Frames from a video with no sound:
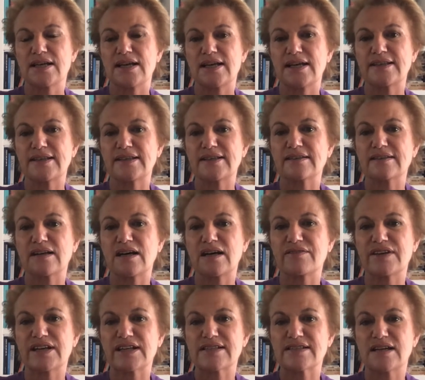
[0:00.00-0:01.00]
et quittera
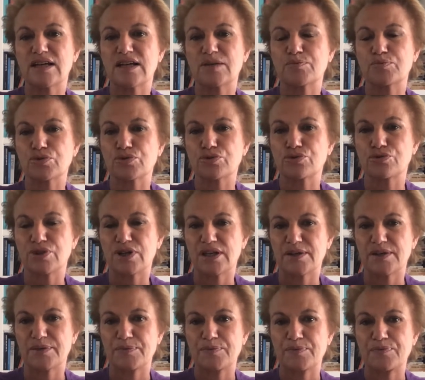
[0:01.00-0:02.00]
Versailles pour Turin.